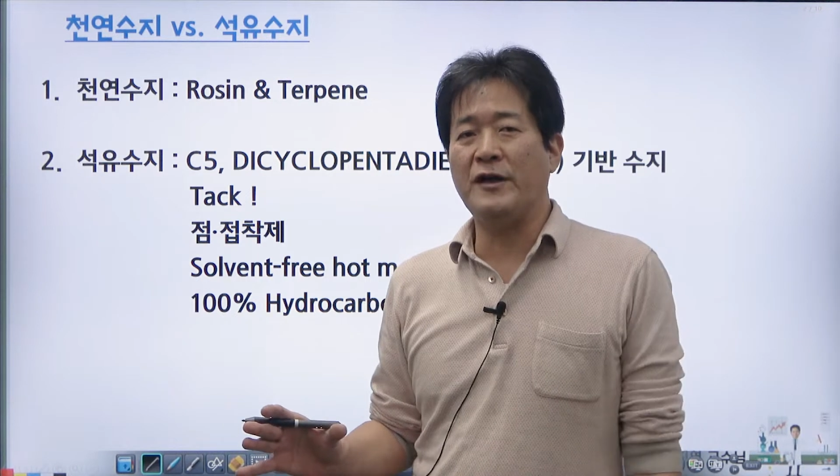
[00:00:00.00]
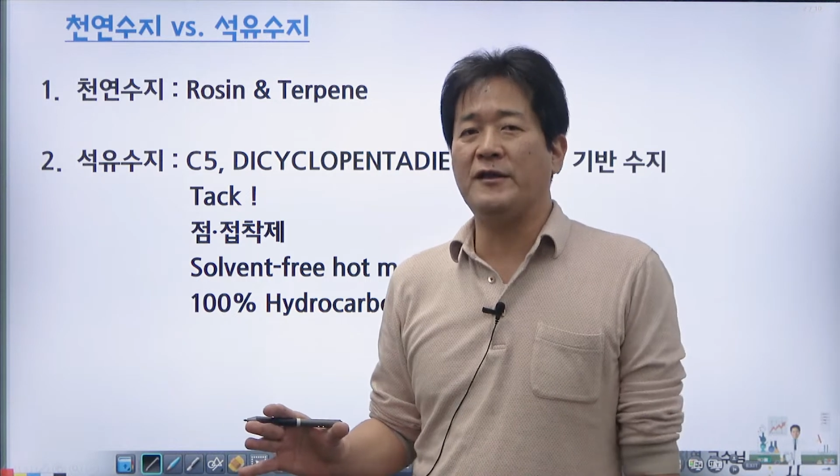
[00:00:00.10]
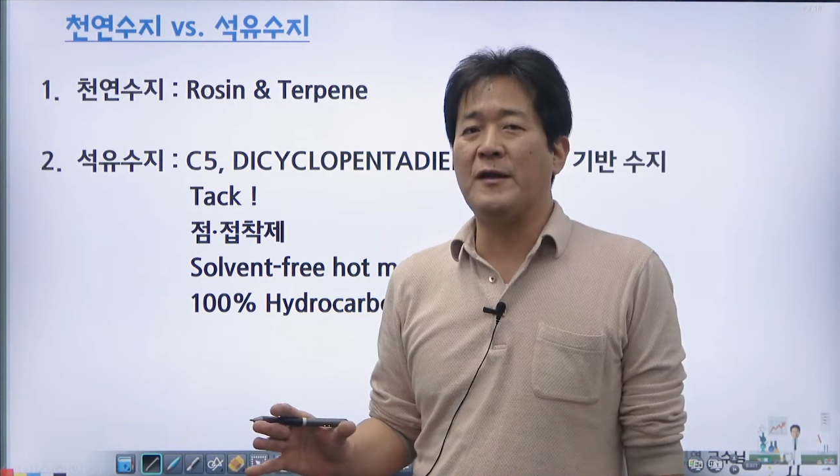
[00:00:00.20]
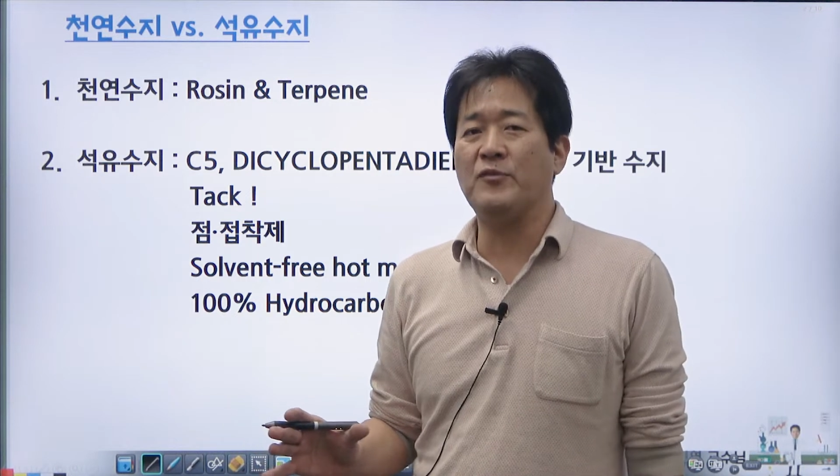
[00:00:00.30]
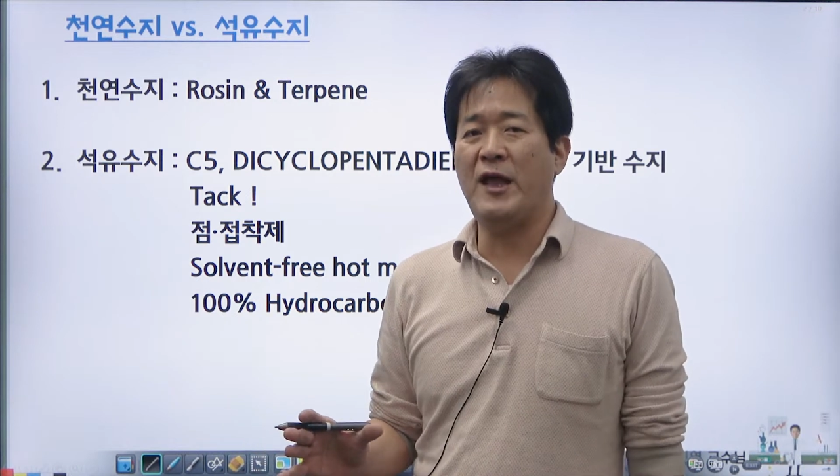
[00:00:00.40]

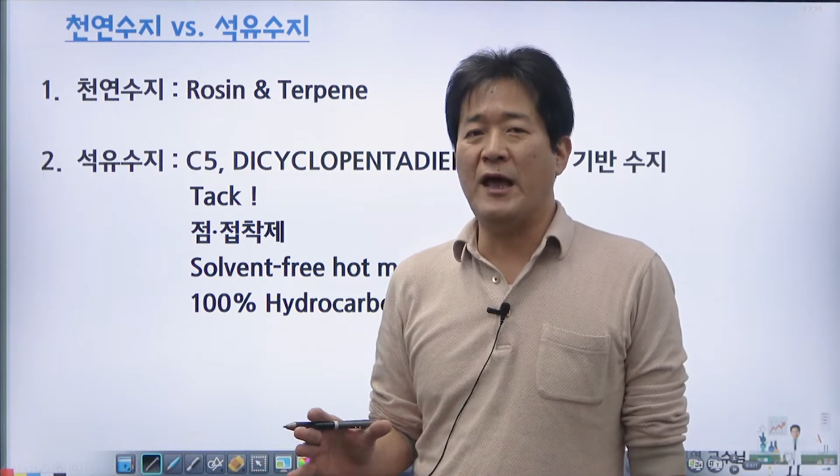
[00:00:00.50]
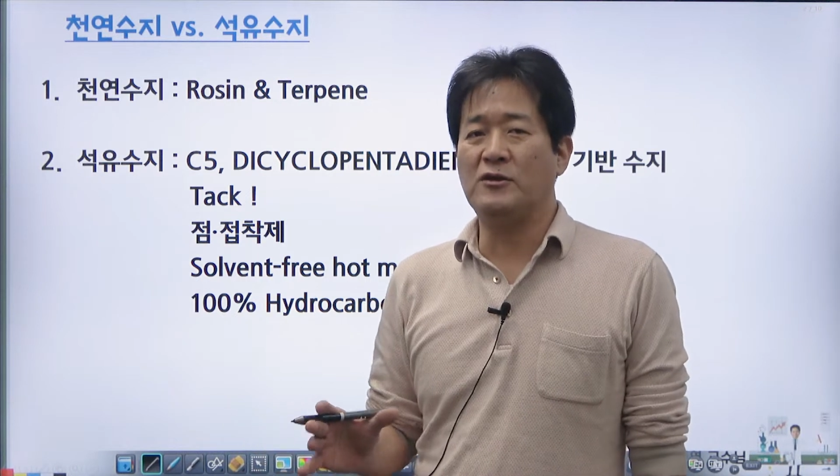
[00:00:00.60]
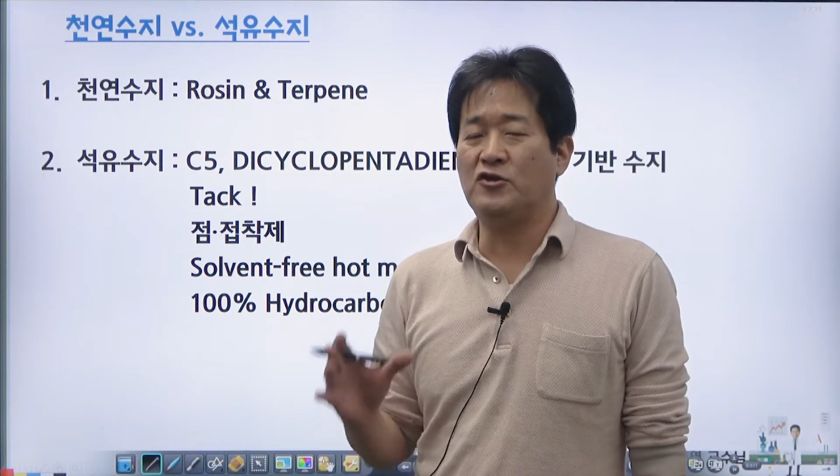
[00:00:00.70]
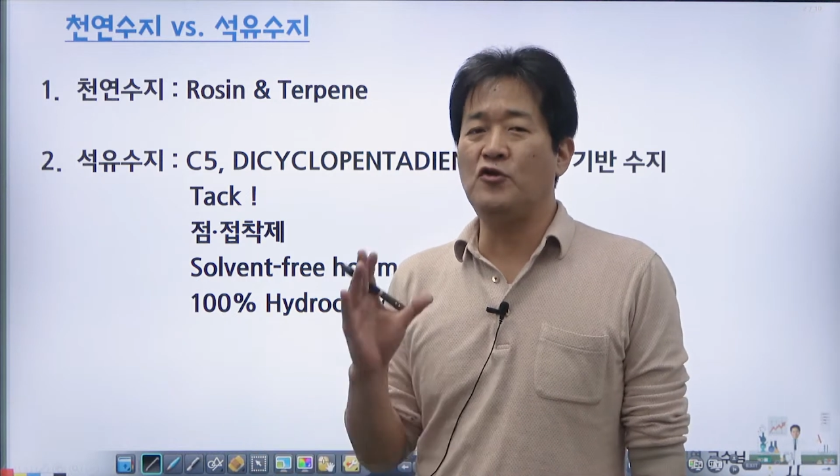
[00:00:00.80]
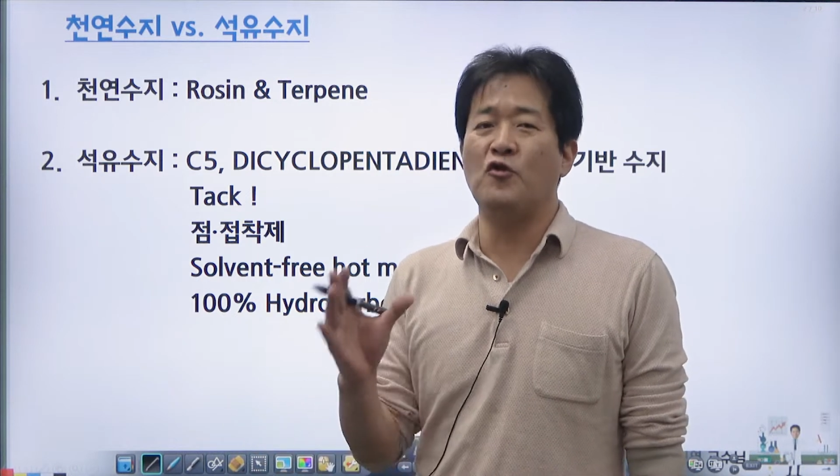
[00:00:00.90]
있기
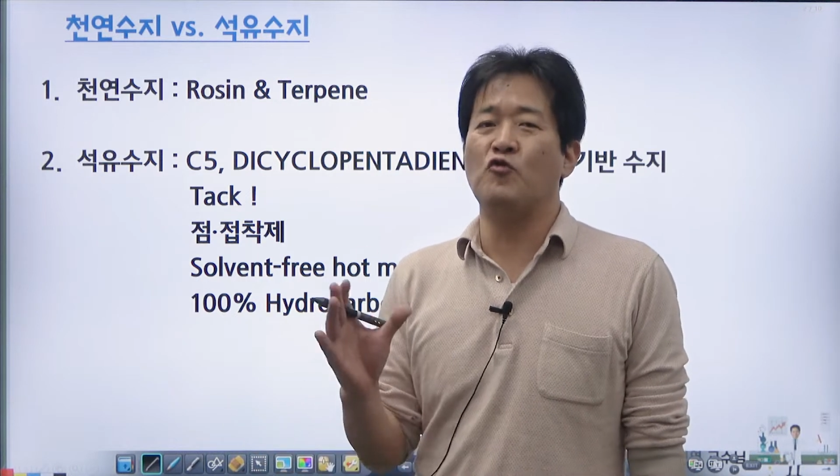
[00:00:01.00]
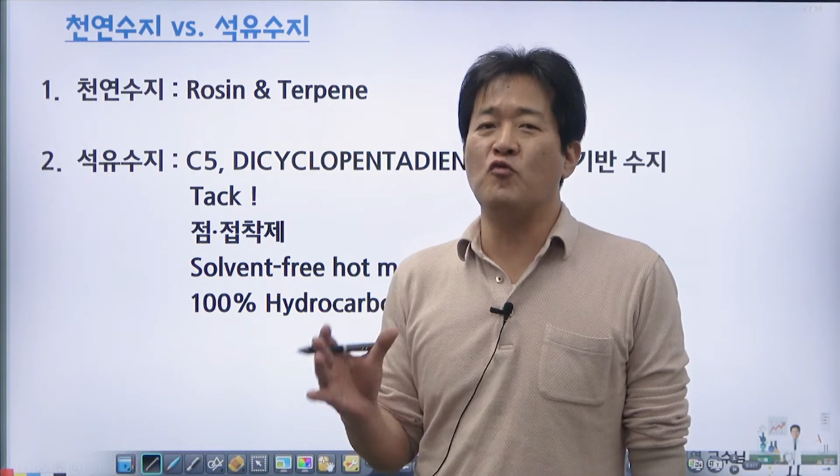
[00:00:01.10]
때문에 천연